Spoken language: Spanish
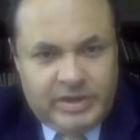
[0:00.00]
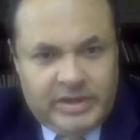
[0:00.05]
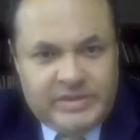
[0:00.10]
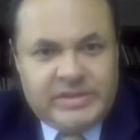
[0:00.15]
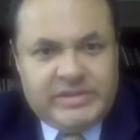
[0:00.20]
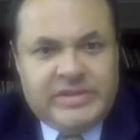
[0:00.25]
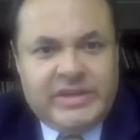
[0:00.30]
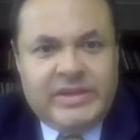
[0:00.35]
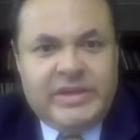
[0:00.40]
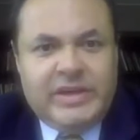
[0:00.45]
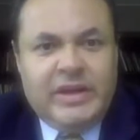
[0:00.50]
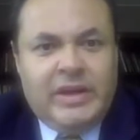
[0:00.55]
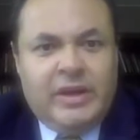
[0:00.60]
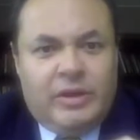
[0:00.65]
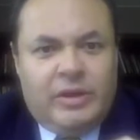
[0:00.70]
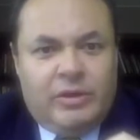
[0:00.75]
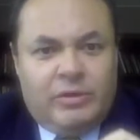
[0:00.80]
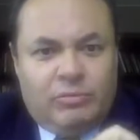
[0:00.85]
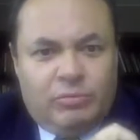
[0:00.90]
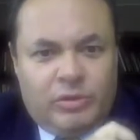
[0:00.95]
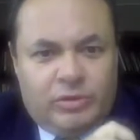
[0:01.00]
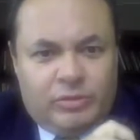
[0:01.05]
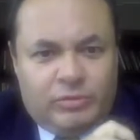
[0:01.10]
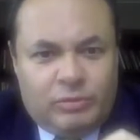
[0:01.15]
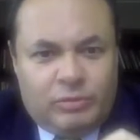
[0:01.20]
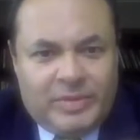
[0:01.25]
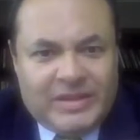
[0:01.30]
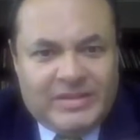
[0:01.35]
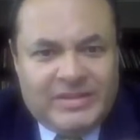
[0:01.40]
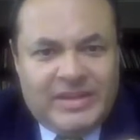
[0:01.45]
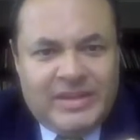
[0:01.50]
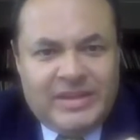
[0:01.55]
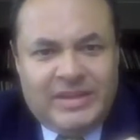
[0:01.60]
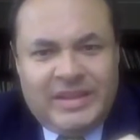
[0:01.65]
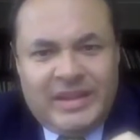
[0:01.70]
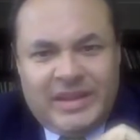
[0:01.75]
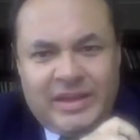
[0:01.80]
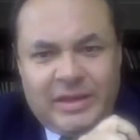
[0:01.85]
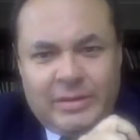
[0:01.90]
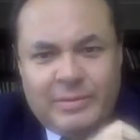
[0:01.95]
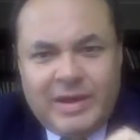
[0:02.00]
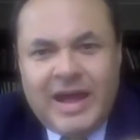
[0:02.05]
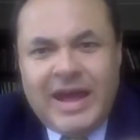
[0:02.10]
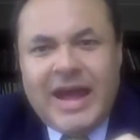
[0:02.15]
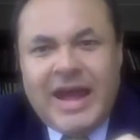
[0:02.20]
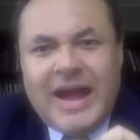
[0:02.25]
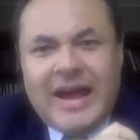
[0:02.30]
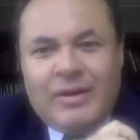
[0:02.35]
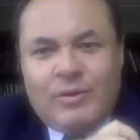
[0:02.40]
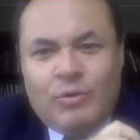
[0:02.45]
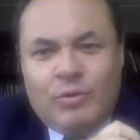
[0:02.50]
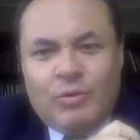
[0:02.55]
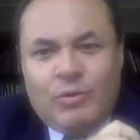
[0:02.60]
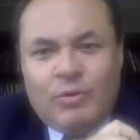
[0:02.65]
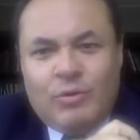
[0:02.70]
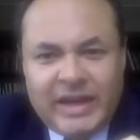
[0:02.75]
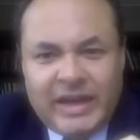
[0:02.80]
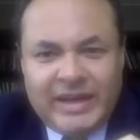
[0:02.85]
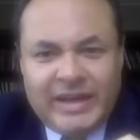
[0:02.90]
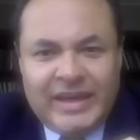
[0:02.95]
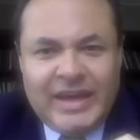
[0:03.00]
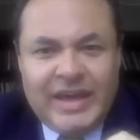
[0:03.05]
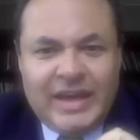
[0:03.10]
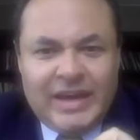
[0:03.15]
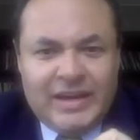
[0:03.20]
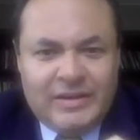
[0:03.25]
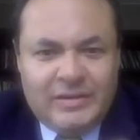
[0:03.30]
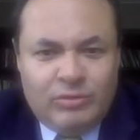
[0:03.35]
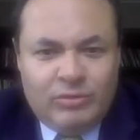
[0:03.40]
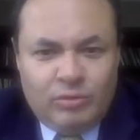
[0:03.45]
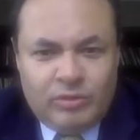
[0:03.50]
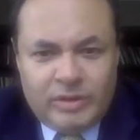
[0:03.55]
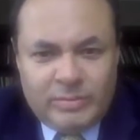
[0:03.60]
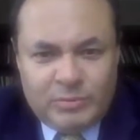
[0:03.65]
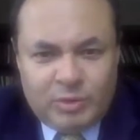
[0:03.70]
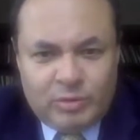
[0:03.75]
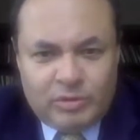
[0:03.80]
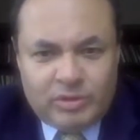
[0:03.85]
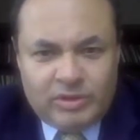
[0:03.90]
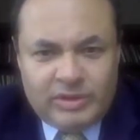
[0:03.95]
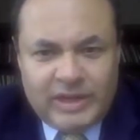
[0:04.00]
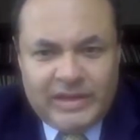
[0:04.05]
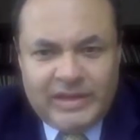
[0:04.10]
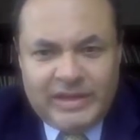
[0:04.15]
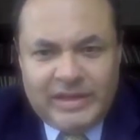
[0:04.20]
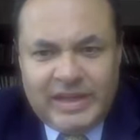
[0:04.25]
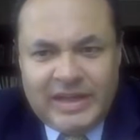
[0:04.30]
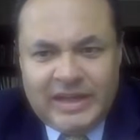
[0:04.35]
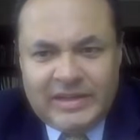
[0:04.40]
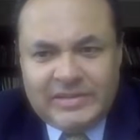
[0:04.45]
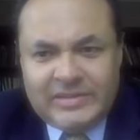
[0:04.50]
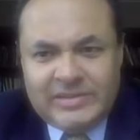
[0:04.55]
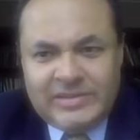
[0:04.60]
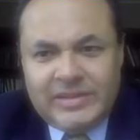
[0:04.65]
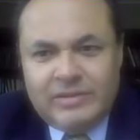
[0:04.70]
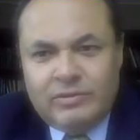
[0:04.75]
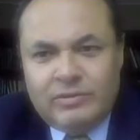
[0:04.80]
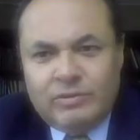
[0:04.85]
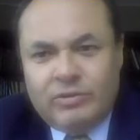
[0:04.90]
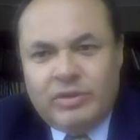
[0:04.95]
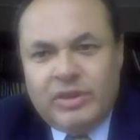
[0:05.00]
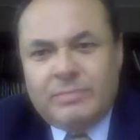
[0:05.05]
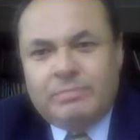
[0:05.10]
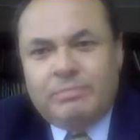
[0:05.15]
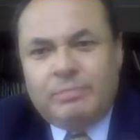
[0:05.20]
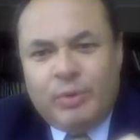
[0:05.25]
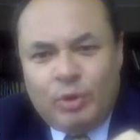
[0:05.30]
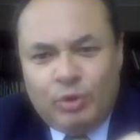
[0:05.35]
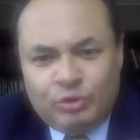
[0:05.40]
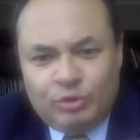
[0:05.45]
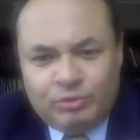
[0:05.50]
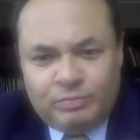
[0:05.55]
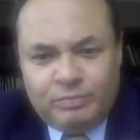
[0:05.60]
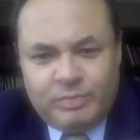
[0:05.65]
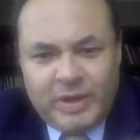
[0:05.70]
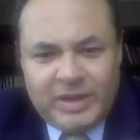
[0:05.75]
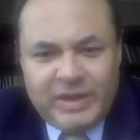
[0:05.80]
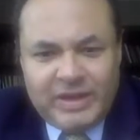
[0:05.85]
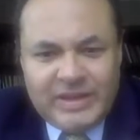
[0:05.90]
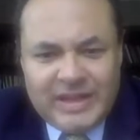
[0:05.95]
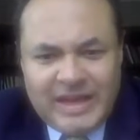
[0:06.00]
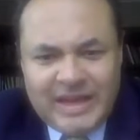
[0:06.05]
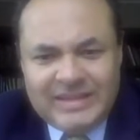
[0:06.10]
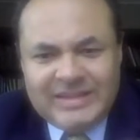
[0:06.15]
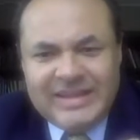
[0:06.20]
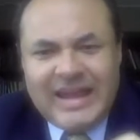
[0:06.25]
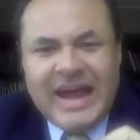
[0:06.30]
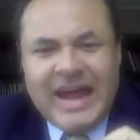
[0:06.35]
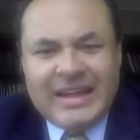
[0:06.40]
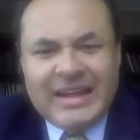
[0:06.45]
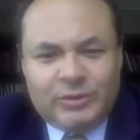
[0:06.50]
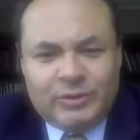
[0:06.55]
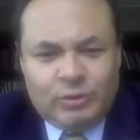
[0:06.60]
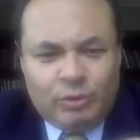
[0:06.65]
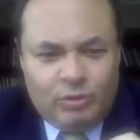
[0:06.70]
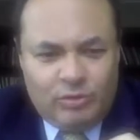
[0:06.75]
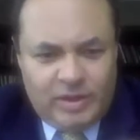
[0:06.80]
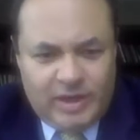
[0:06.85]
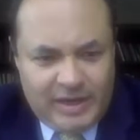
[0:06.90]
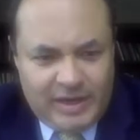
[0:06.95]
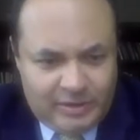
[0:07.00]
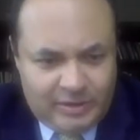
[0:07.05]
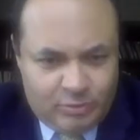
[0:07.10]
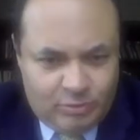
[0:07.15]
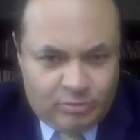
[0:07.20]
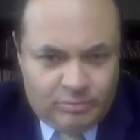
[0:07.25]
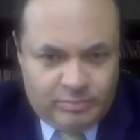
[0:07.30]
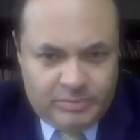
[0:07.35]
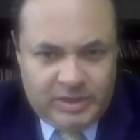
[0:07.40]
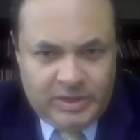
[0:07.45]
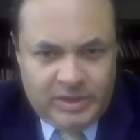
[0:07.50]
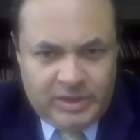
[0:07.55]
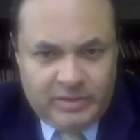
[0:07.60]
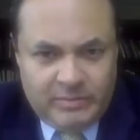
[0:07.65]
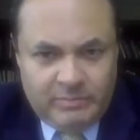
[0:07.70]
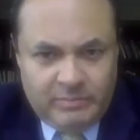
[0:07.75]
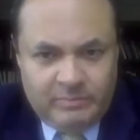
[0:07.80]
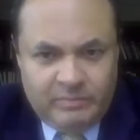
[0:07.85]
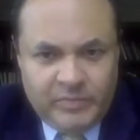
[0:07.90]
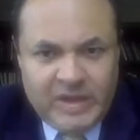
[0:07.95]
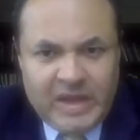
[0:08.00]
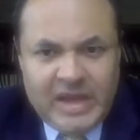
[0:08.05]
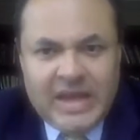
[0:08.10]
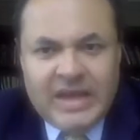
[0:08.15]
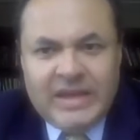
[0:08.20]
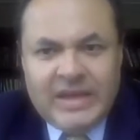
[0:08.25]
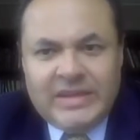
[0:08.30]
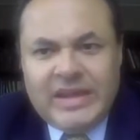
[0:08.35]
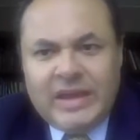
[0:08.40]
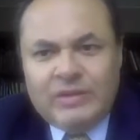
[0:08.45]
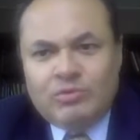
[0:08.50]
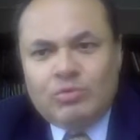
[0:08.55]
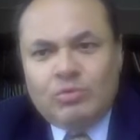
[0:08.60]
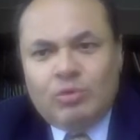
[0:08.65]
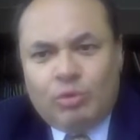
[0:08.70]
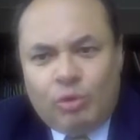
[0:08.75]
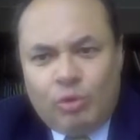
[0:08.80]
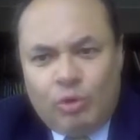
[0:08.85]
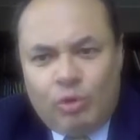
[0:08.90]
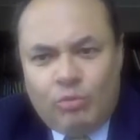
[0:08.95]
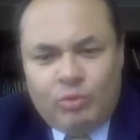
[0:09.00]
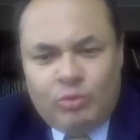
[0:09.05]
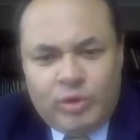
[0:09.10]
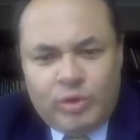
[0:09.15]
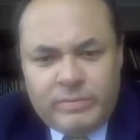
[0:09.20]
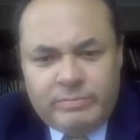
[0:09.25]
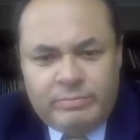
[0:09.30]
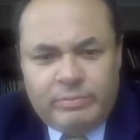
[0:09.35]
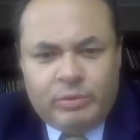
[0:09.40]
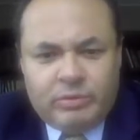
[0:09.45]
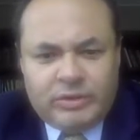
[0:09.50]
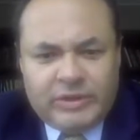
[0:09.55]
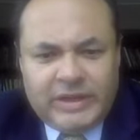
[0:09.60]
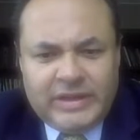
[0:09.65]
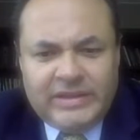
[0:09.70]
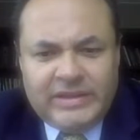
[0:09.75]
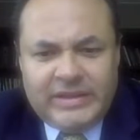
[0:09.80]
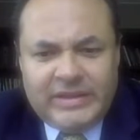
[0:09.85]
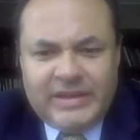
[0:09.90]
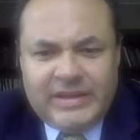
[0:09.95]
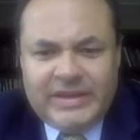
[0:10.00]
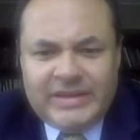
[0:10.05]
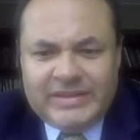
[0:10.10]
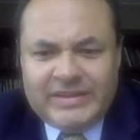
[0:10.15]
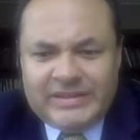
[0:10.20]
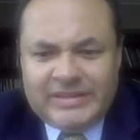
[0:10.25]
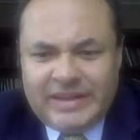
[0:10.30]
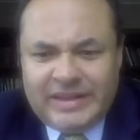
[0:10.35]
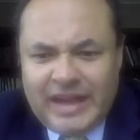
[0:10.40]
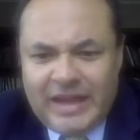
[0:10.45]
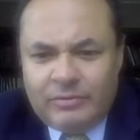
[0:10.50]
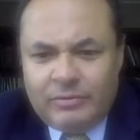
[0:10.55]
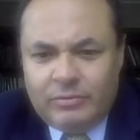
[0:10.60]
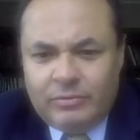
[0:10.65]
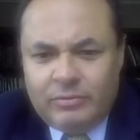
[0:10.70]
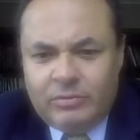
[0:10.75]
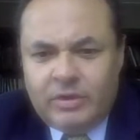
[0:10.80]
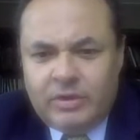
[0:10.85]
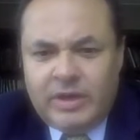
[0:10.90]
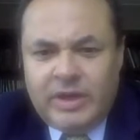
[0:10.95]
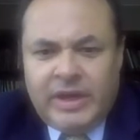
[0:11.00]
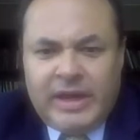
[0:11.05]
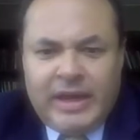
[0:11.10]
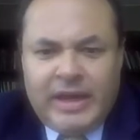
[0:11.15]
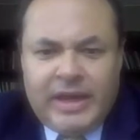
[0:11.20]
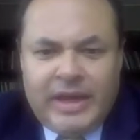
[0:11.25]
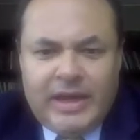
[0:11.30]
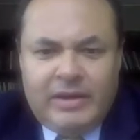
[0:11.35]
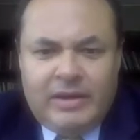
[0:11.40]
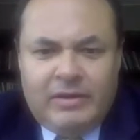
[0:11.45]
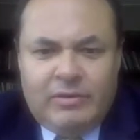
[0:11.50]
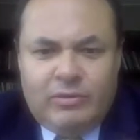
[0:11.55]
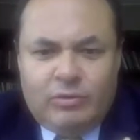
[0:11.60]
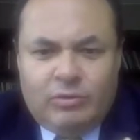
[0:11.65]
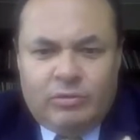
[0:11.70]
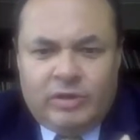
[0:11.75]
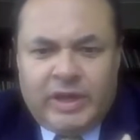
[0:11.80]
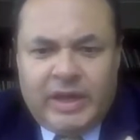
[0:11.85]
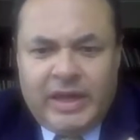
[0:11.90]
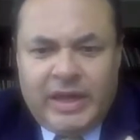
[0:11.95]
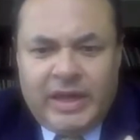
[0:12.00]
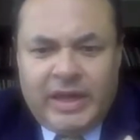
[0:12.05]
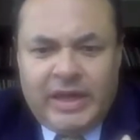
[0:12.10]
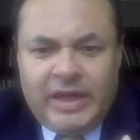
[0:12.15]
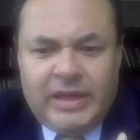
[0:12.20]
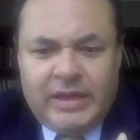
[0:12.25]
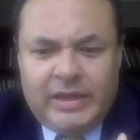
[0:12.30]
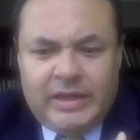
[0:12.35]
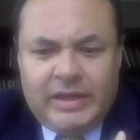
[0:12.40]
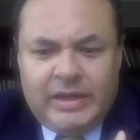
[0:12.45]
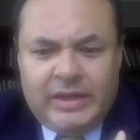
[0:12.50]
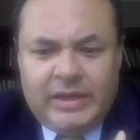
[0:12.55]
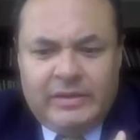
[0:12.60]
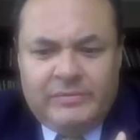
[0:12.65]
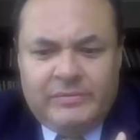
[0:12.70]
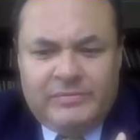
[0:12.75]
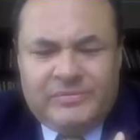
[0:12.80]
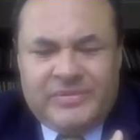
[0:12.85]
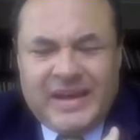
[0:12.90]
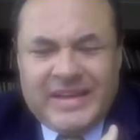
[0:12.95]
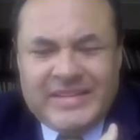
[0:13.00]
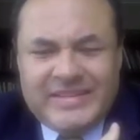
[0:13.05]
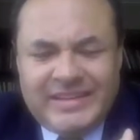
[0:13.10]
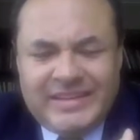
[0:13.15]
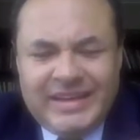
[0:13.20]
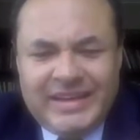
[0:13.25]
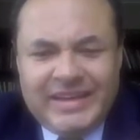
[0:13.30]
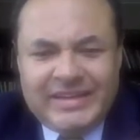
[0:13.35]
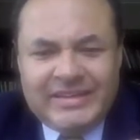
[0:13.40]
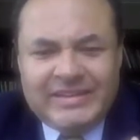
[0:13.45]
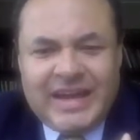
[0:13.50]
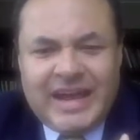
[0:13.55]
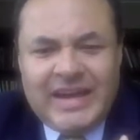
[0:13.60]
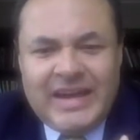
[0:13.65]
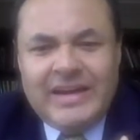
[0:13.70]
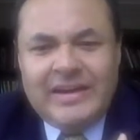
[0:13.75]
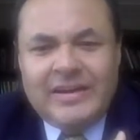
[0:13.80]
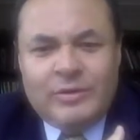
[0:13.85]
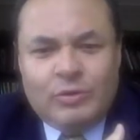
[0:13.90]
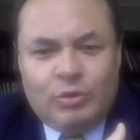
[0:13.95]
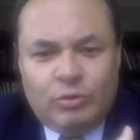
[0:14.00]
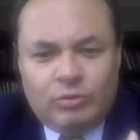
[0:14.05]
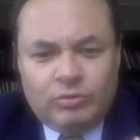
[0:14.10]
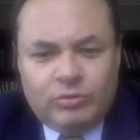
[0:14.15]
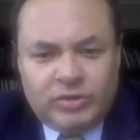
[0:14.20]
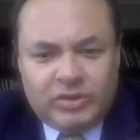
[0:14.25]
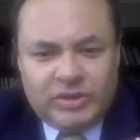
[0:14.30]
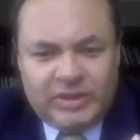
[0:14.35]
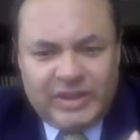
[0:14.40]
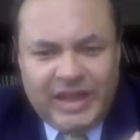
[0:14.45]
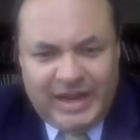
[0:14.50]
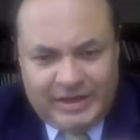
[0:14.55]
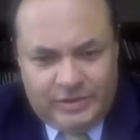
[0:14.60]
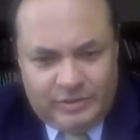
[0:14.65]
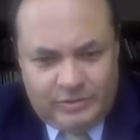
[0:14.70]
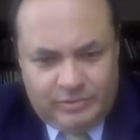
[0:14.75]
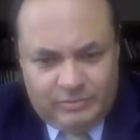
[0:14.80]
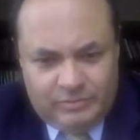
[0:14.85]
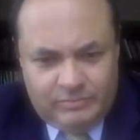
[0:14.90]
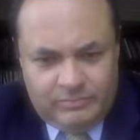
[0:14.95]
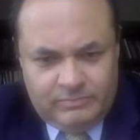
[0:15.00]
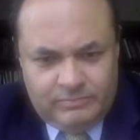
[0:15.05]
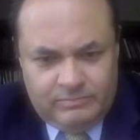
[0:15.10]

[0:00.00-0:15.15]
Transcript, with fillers: Es decir, nuestro paciente que va a contagiar no de mortalidad, sino de prosperidad a toda la economía. Y hay un rol muy importante del Estado en lo que eh, facilitar el contagio.